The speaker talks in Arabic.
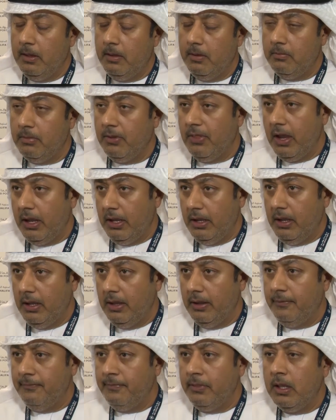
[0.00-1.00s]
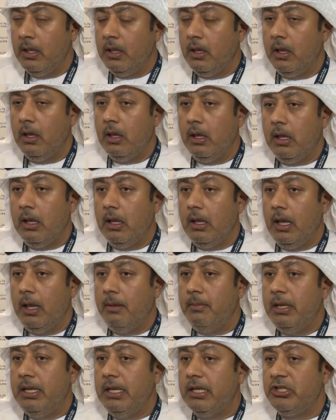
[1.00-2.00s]
بضائعها آه،
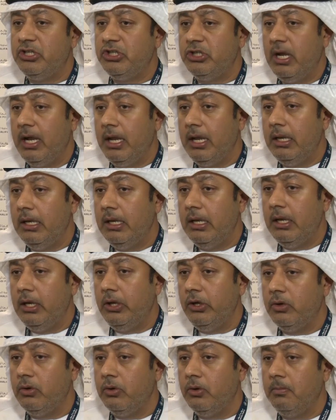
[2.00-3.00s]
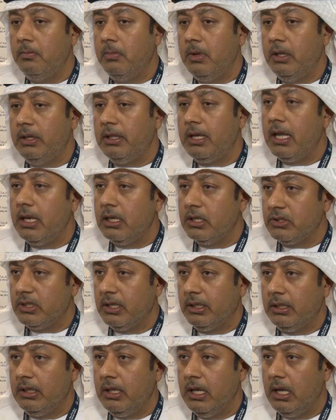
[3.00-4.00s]
عملية الشحن اليوم
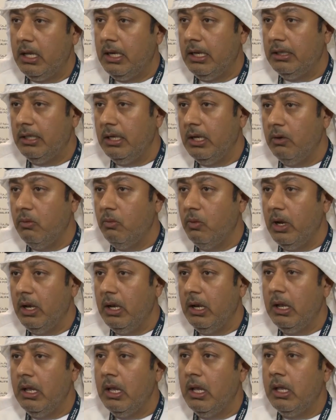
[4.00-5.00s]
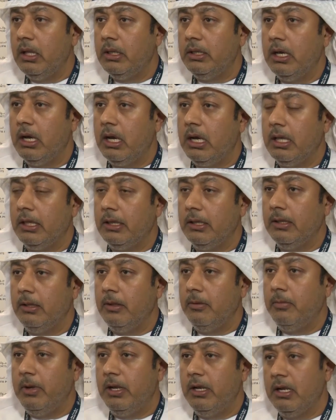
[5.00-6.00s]
تقلصت كانت الأول
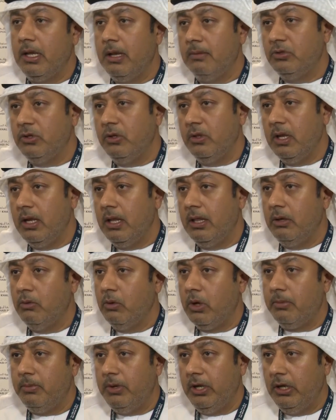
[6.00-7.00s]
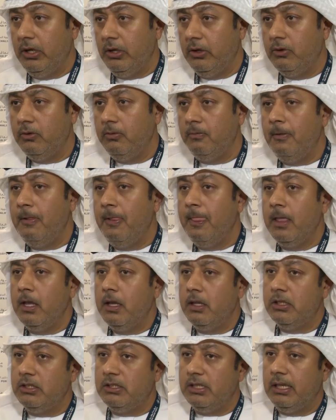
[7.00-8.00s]
تاخذ بين 35 و 40 يوم
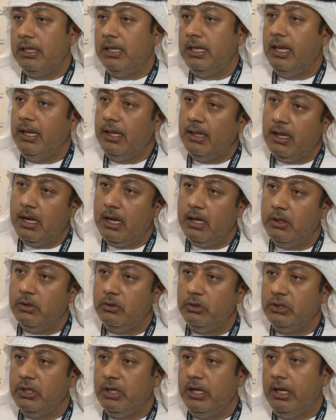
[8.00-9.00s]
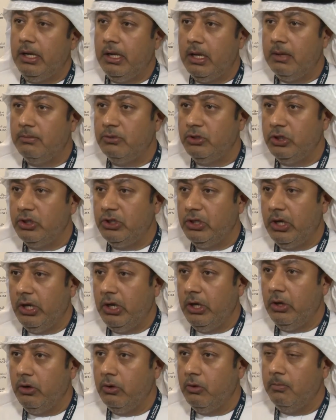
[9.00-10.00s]
نزلت لين 23
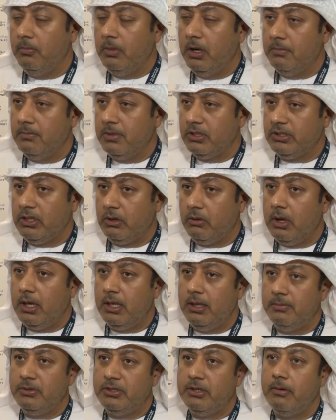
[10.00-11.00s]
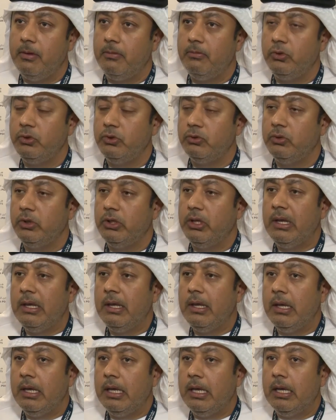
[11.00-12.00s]
25 يوم من المصدر وهذا بسبب وجود
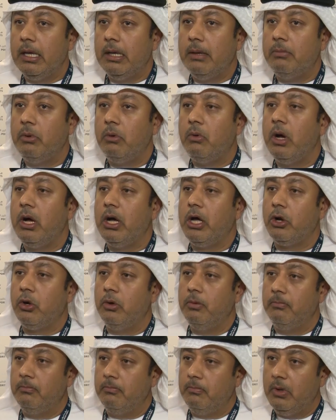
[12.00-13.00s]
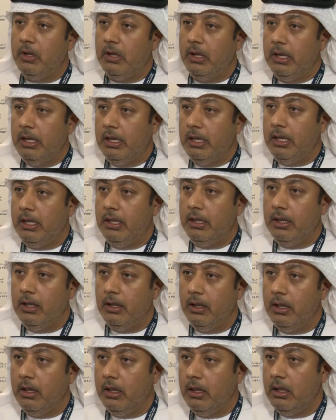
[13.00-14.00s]
آه، بواخر أم اللي
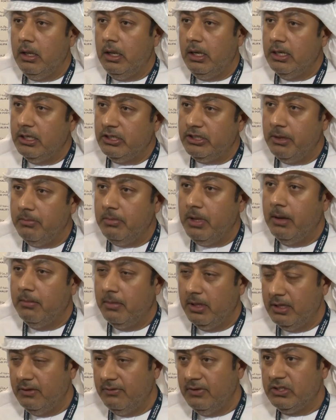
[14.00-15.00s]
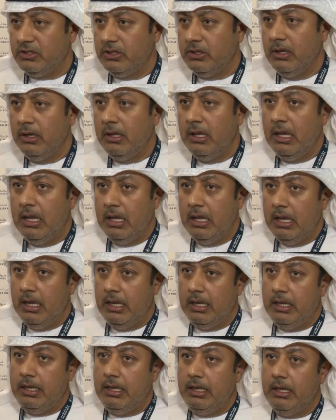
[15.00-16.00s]
هي آه، احنا نسميها ماذا فيصل
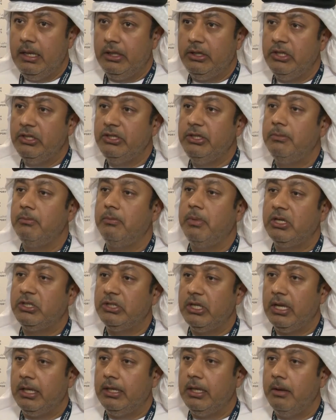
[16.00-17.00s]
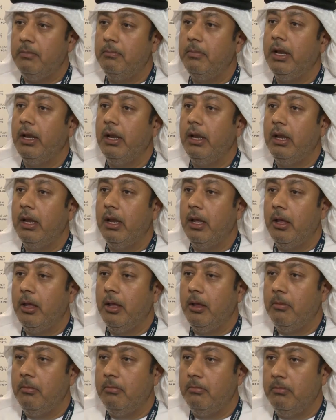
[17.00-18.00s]
اللي هي تيجي مباشرة من
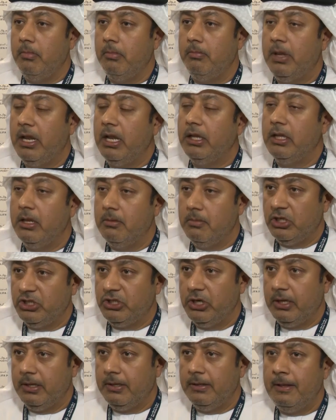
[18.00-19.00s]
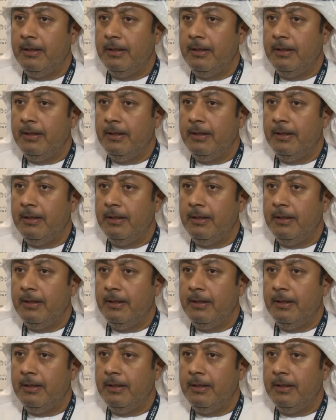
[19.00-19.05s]
بلد المنشأ